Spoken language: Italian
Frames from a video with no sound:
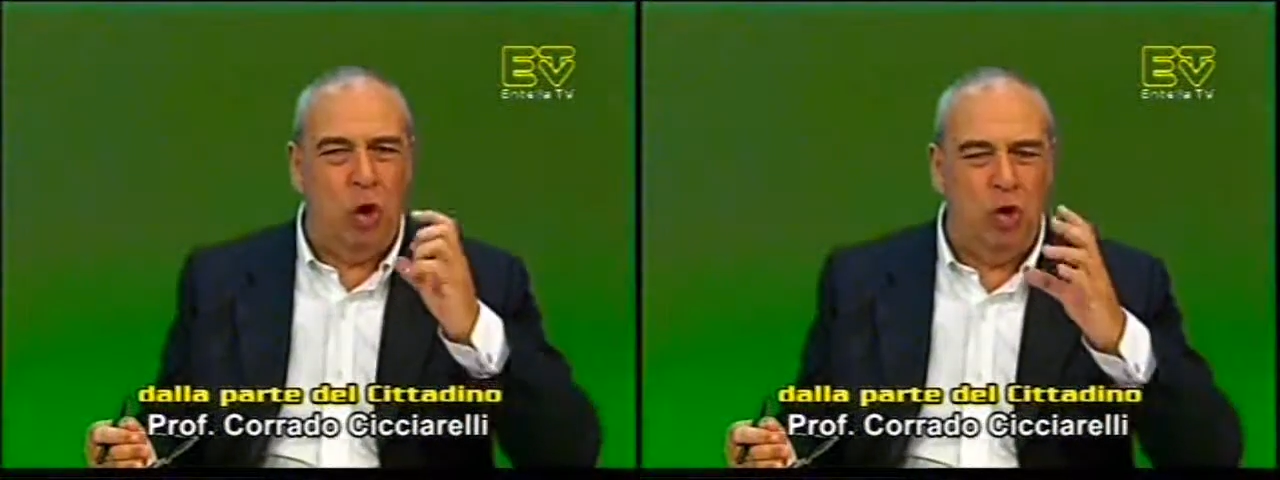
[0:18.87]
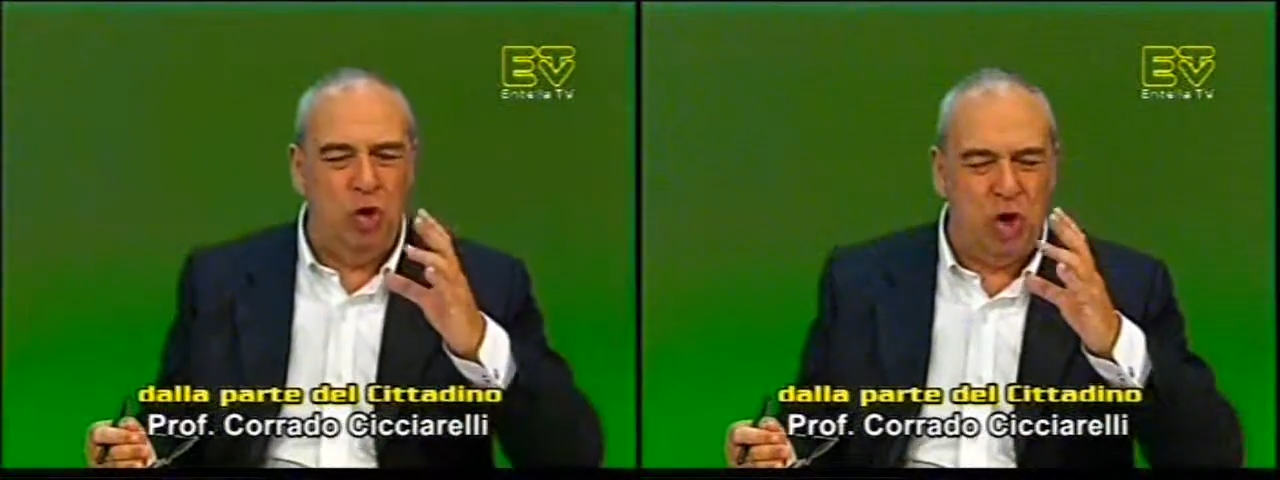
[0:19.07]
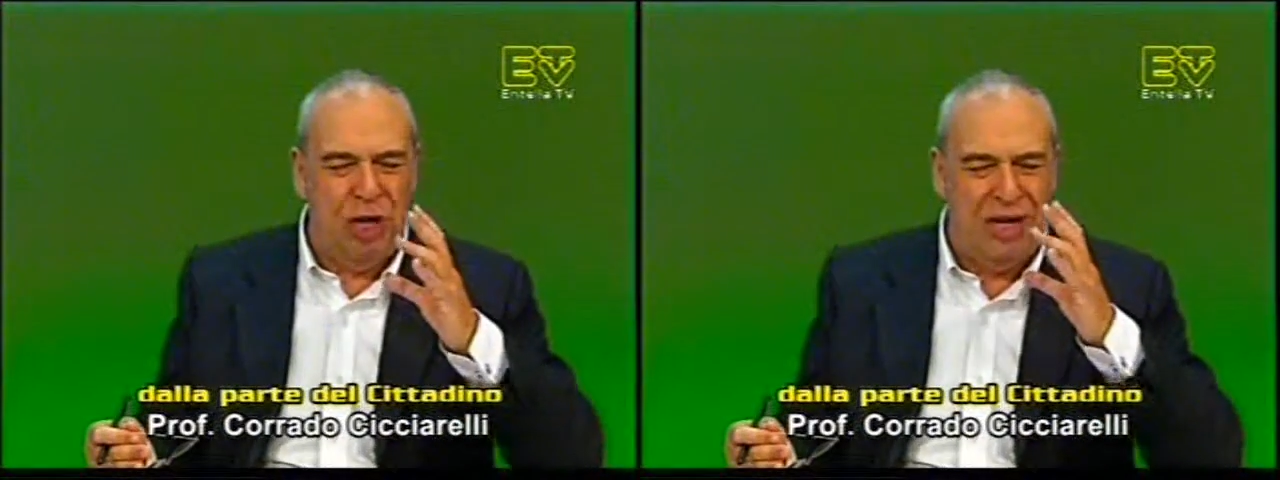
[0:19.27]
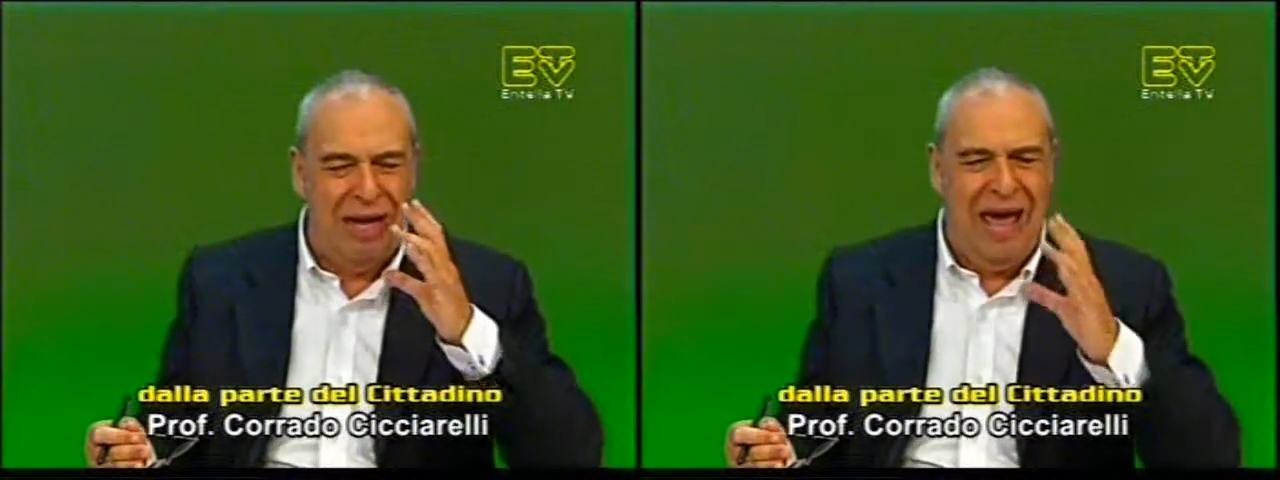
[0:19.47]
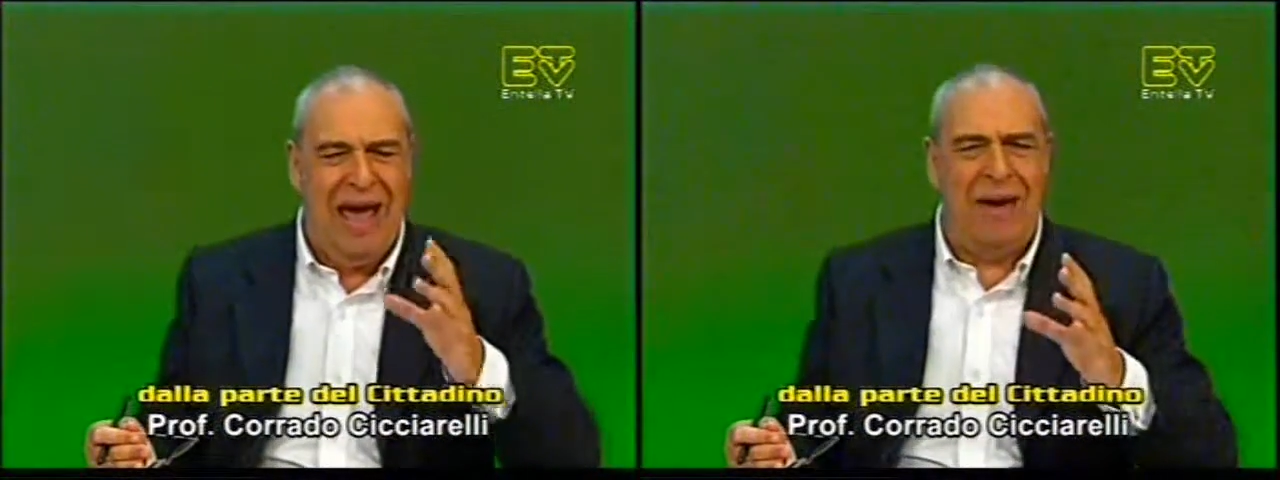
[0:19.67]

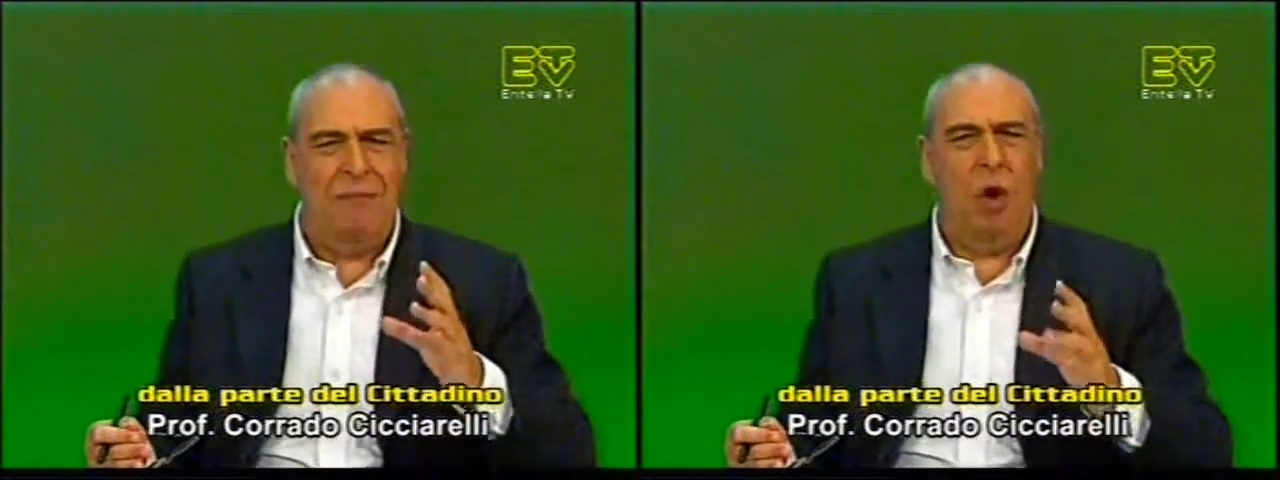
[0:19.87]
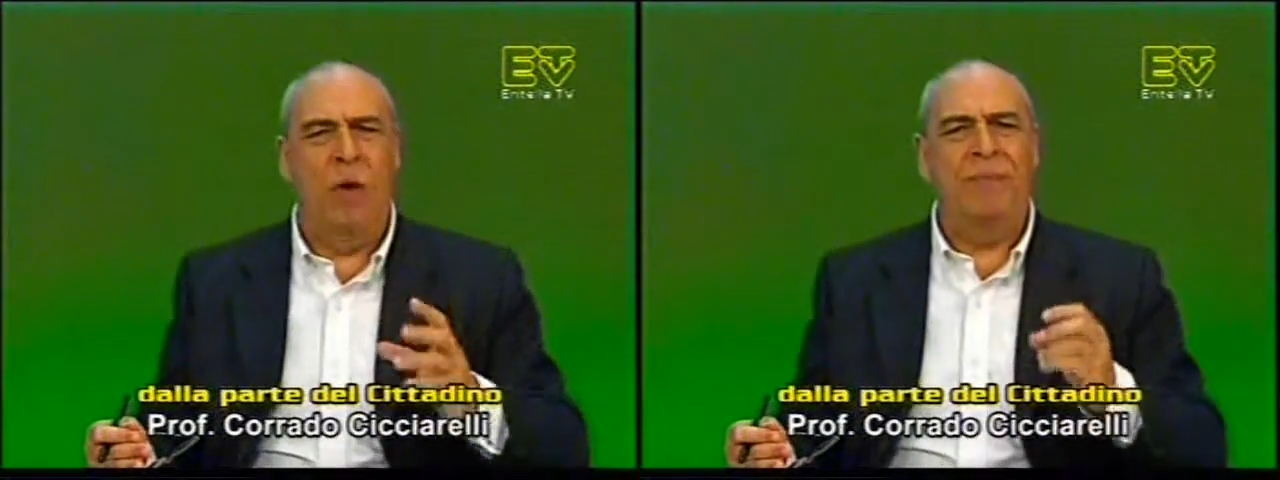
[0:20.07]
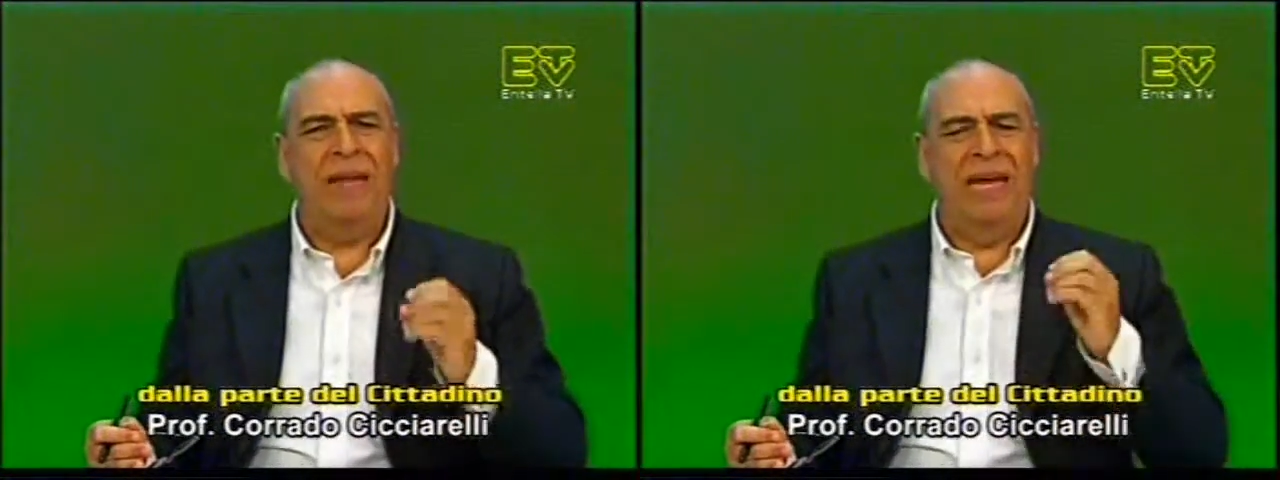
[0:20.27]
congeliamo